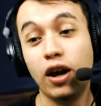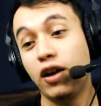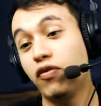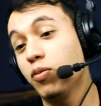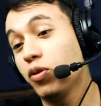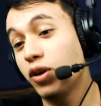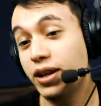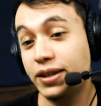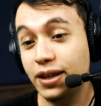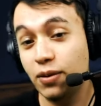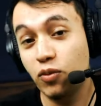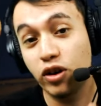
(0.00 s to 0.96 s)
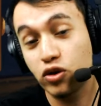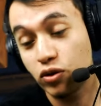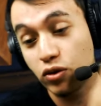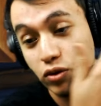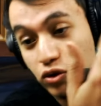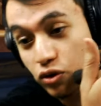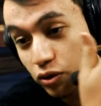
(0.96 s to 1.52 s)
Et vous me connaissez, moi,
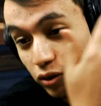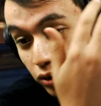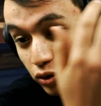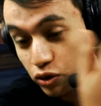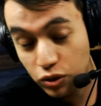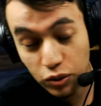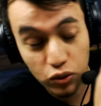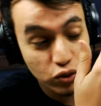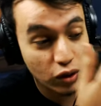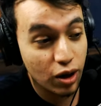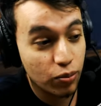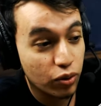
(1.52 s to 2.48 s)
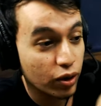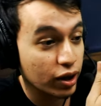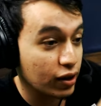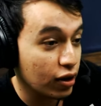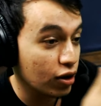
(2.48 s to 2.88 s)
je, suis toujours là pour aider,